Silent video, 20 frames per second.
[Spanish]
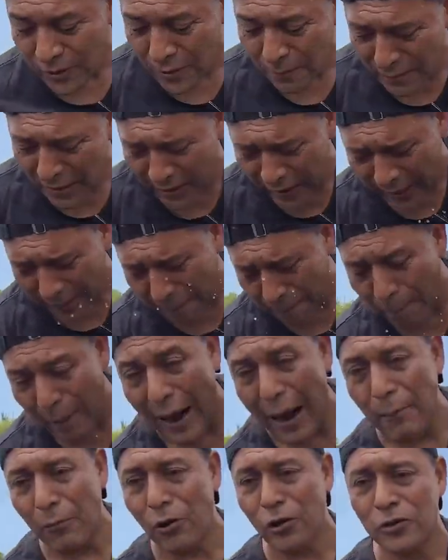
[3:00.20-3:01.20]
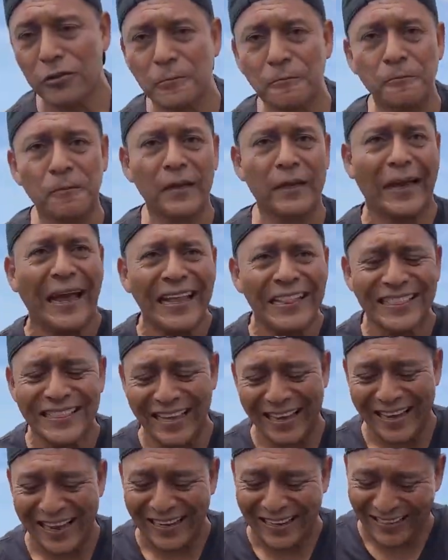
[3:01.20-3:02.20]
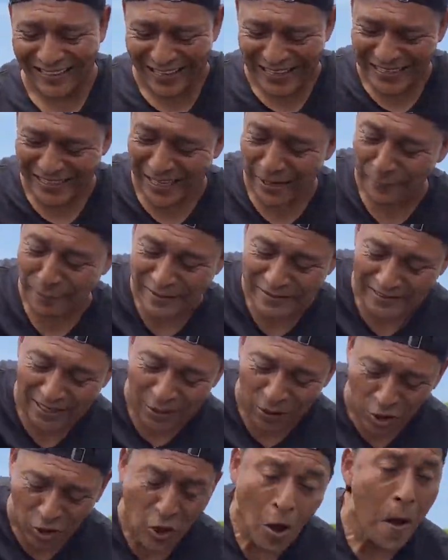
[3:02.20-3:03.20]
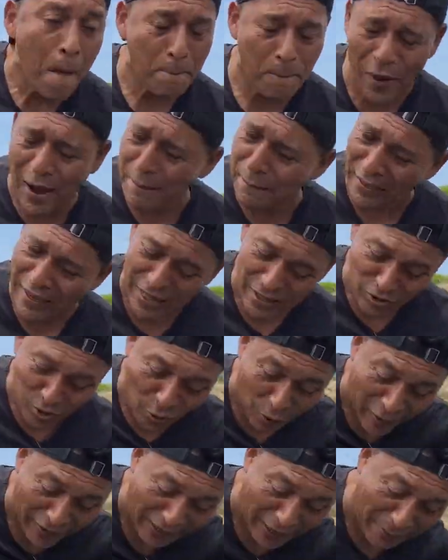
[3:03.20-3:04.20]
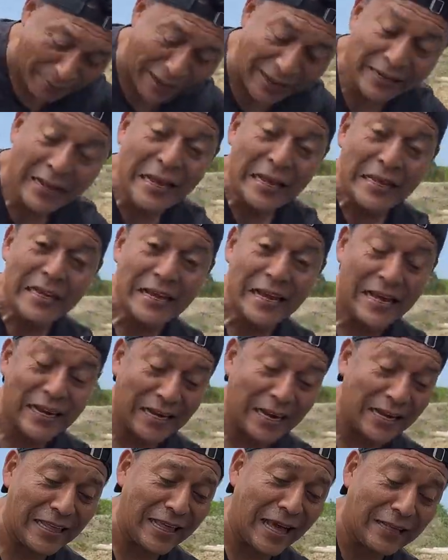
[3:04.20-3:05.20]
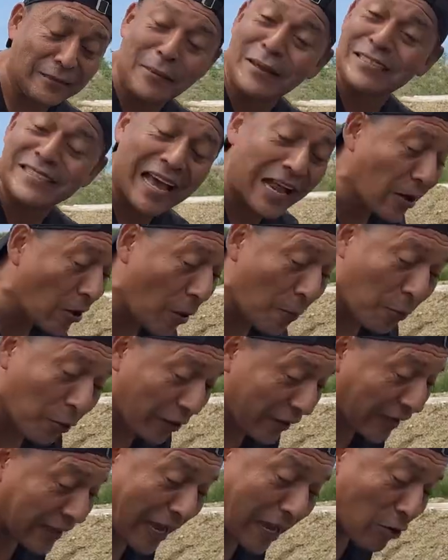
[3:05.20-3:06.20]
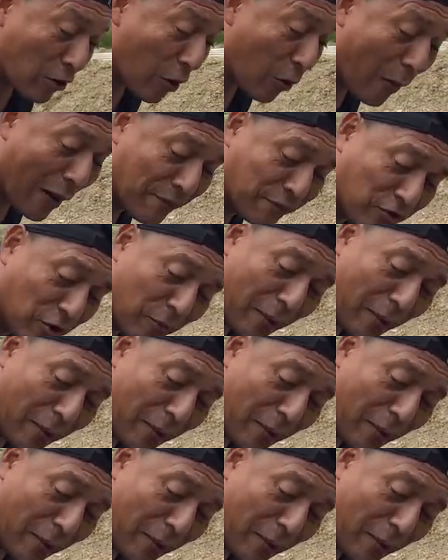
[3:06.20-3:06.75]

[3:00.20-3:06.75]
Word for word: Mira, vamos. Gente de la riqueza del pescador, buen viento, buena mar y en realidad me salgo porque ya no aguanto